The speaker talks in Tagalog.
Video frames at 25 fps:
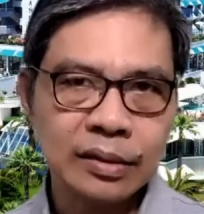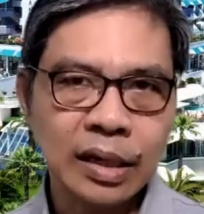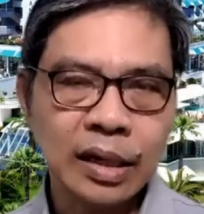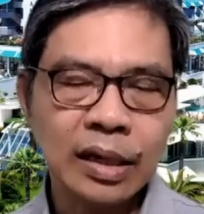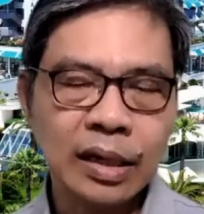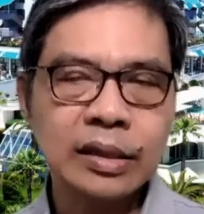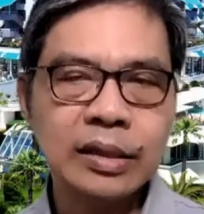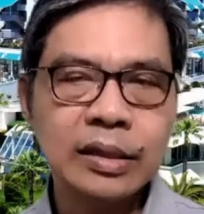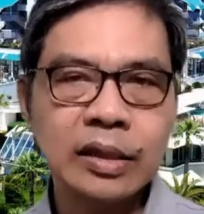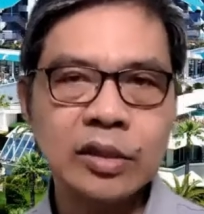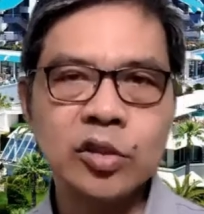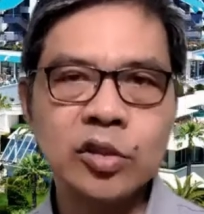ng
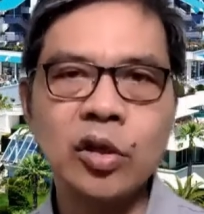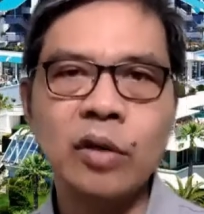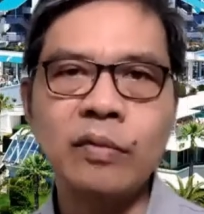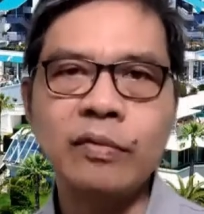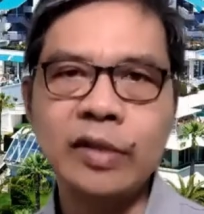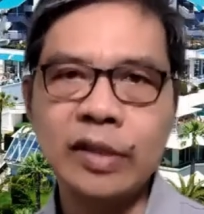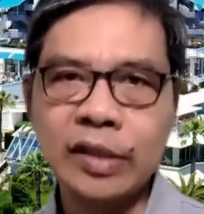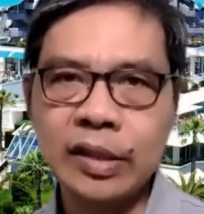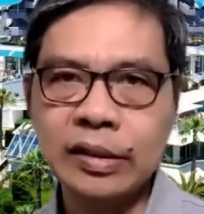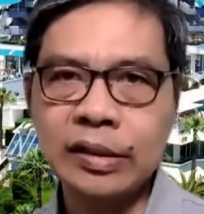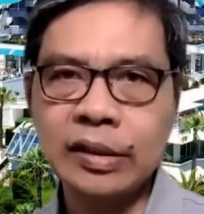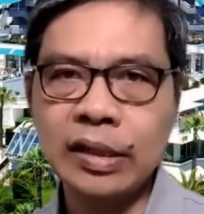kanyang
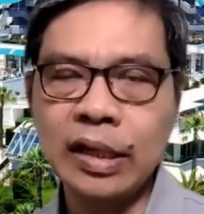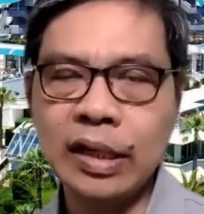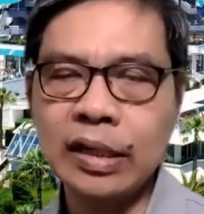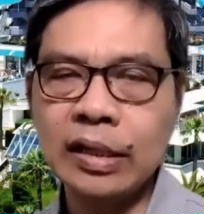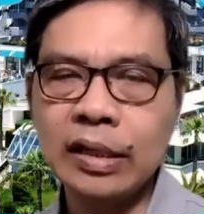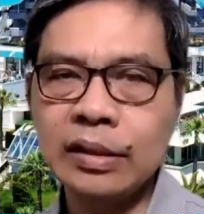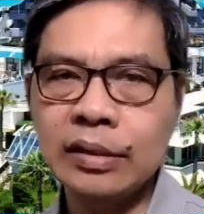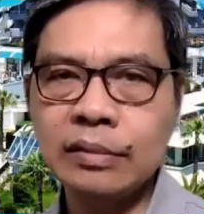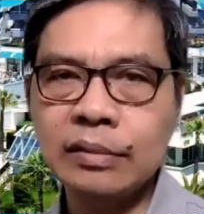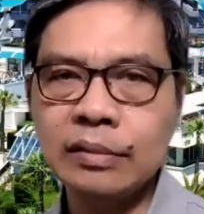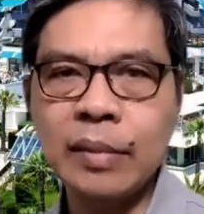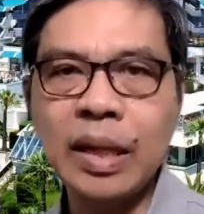
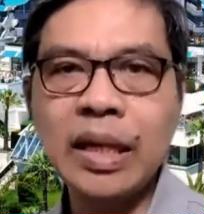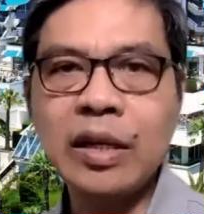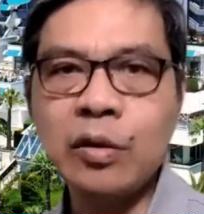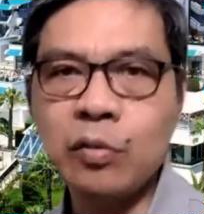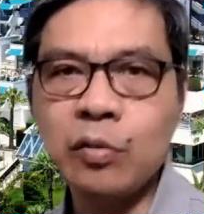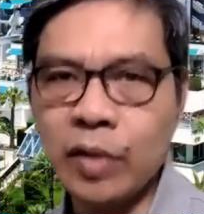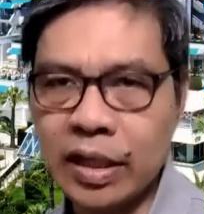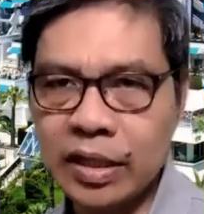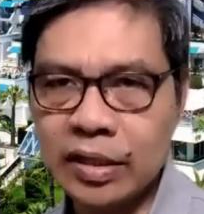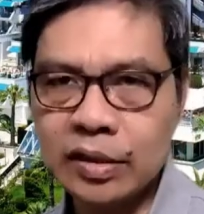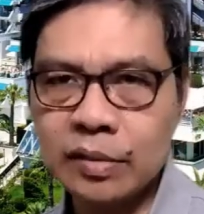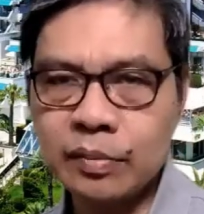sovereignty in
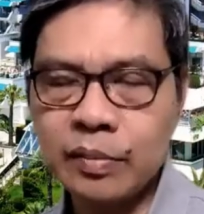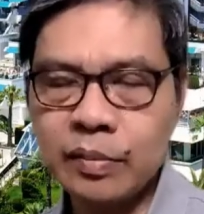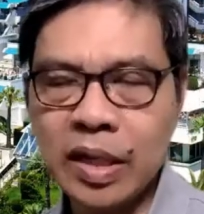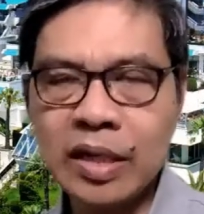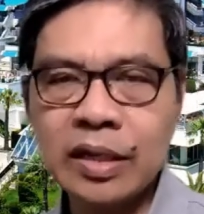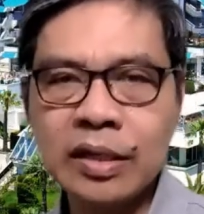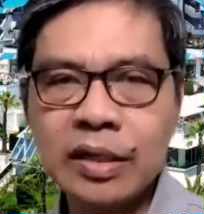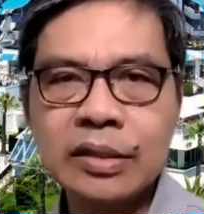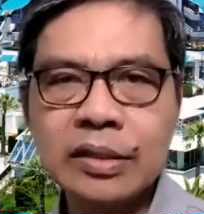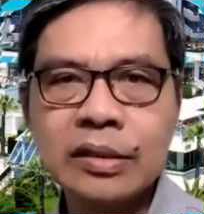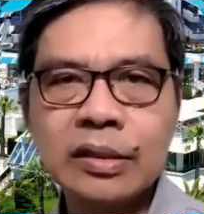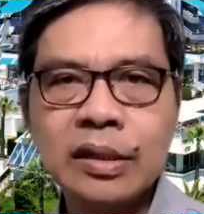many ways
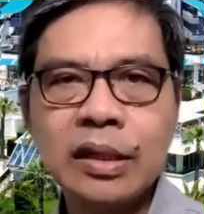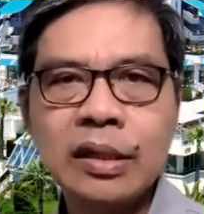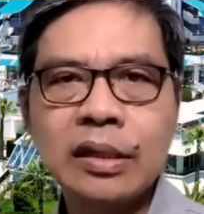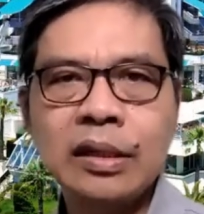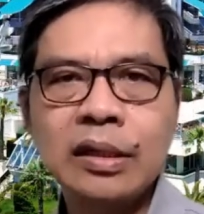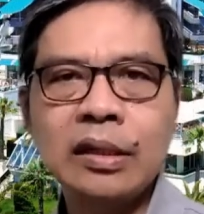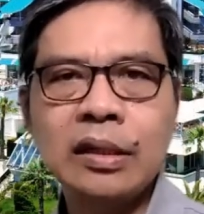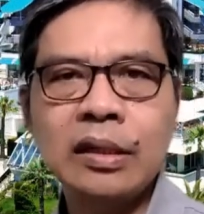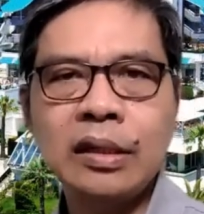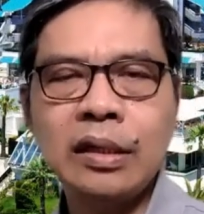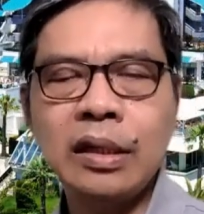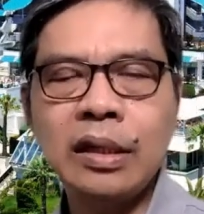because
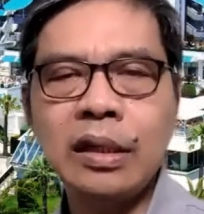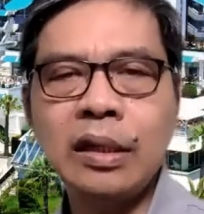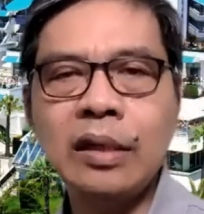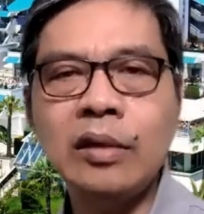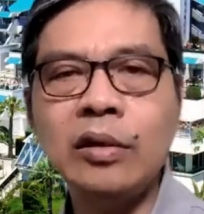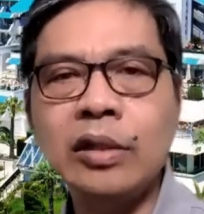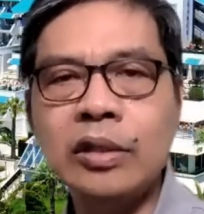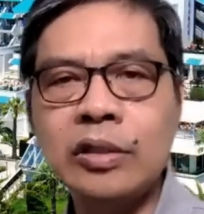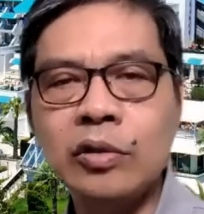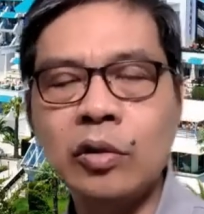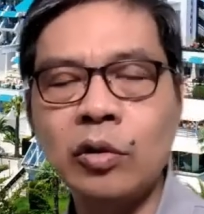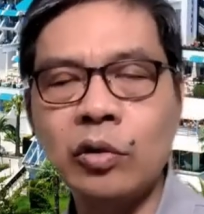He
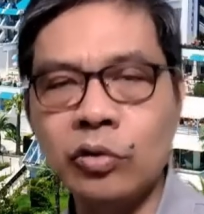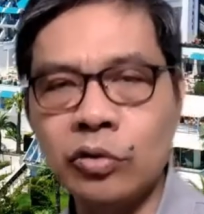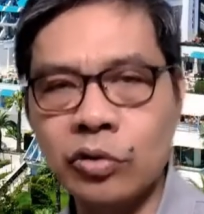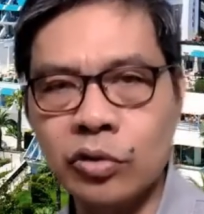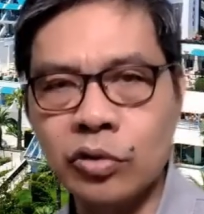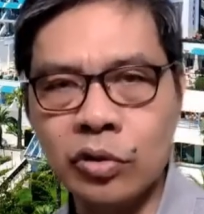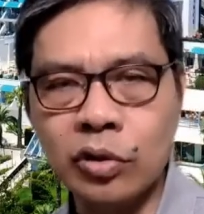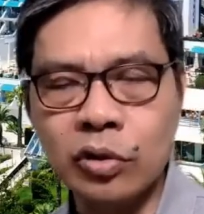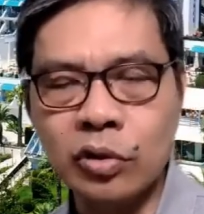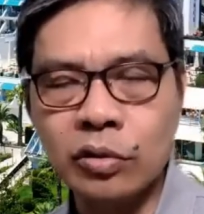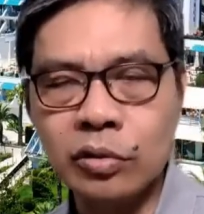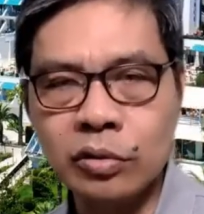is
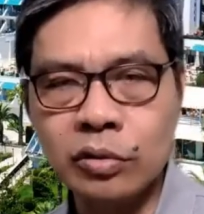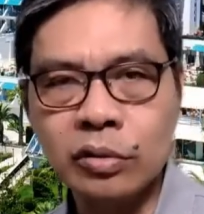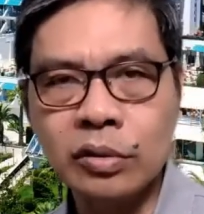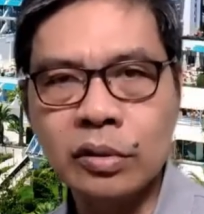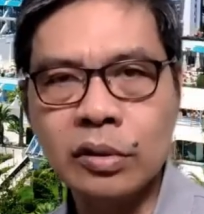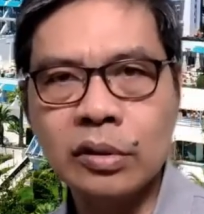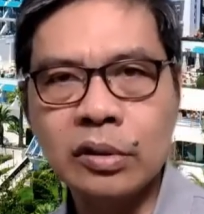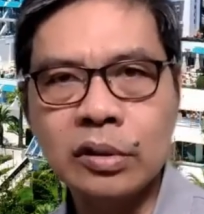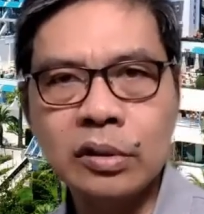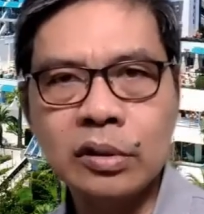also,